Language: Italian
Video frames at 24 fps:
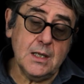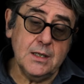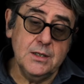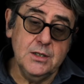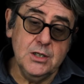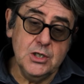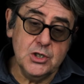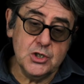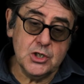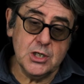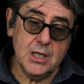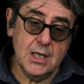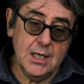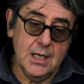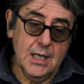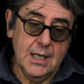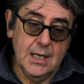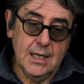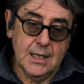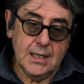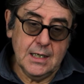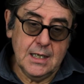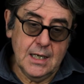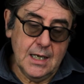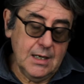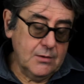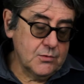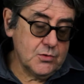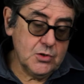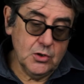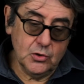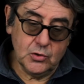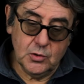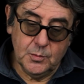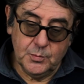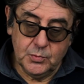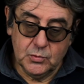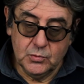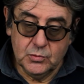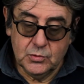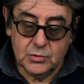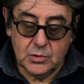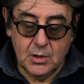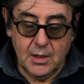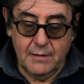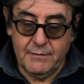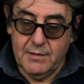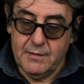dice che a un certo
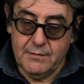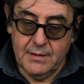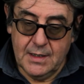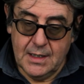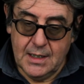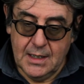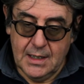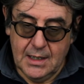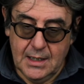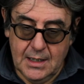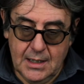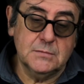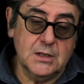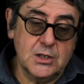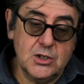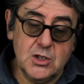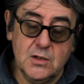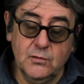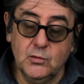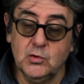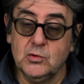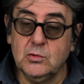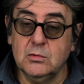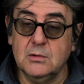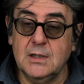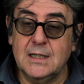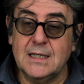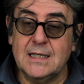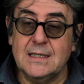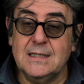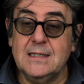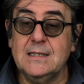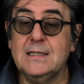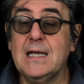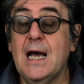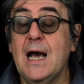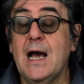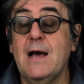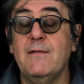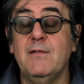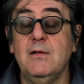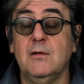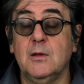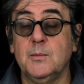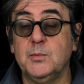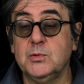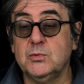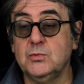punto aveva ricevuto un'eredità,
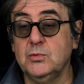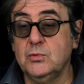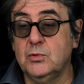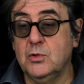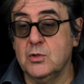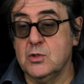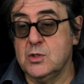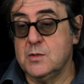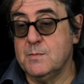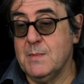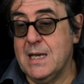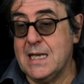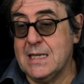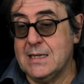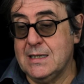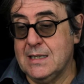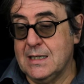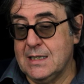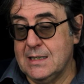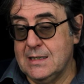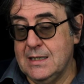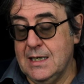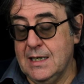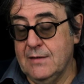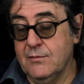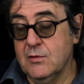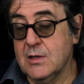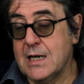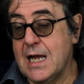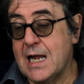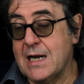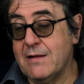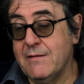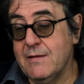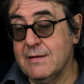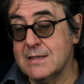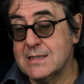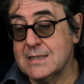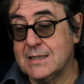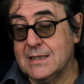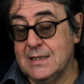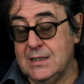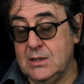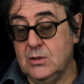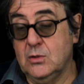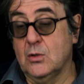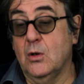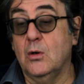aveva potuto smettere di lavorare, aveva
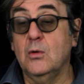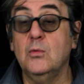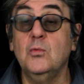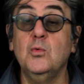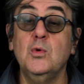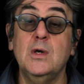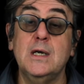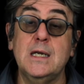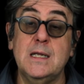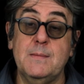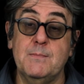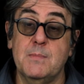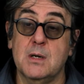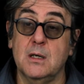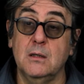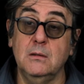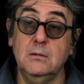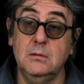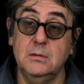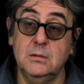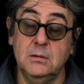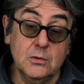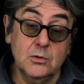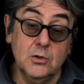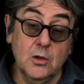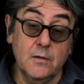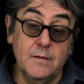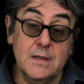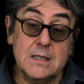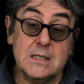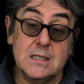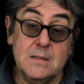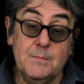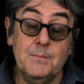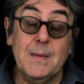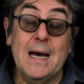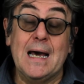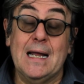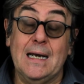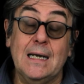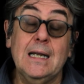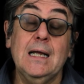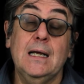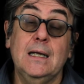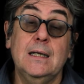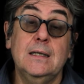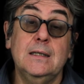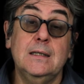scritto un libro dove si
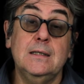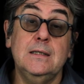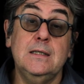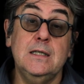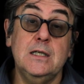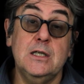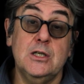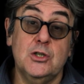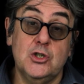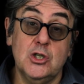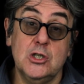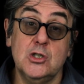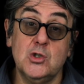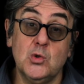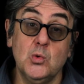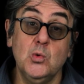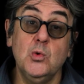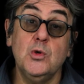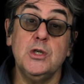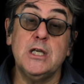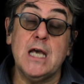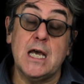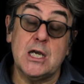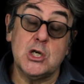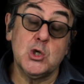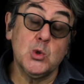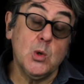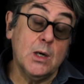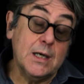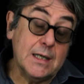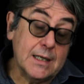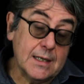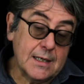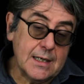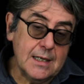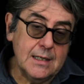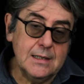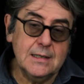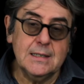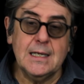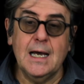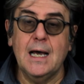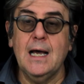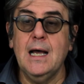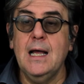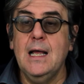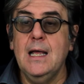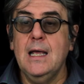parla di Gesù, Yeshua in
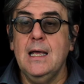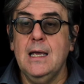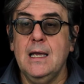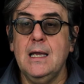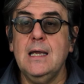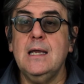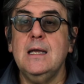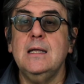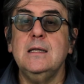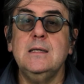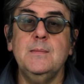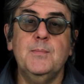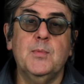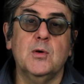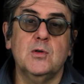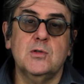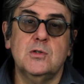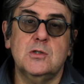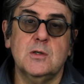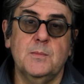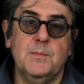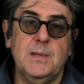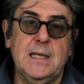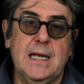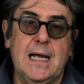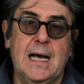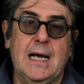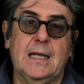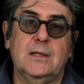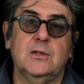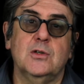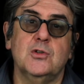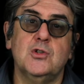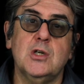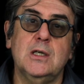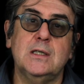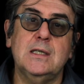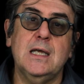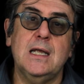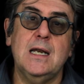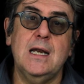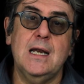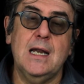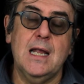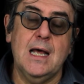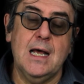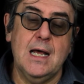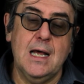realtà, e di Ponzio Pilato, cioè
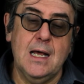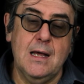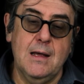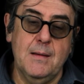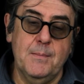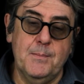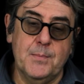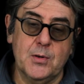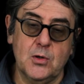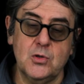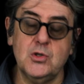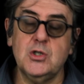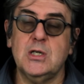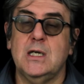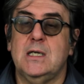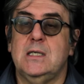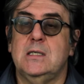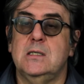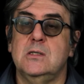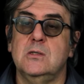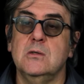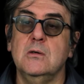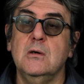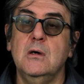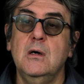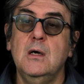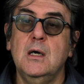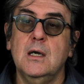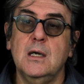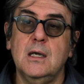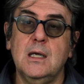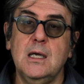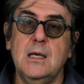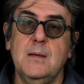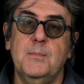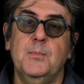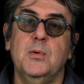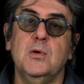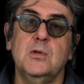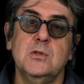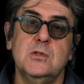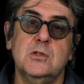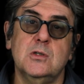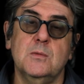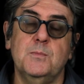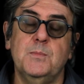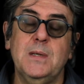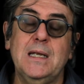del eh, processo che
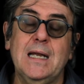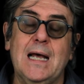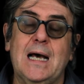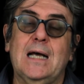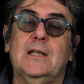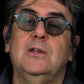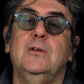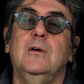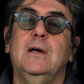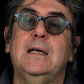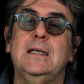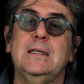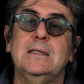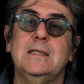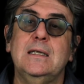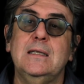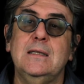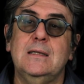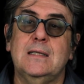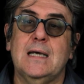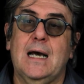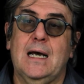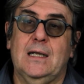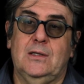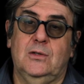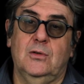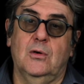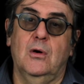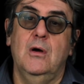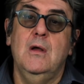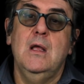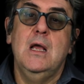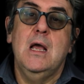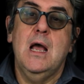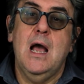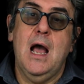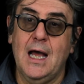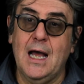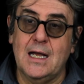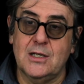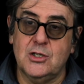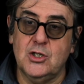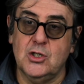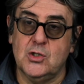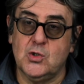Ponzio Pilato ha intentato a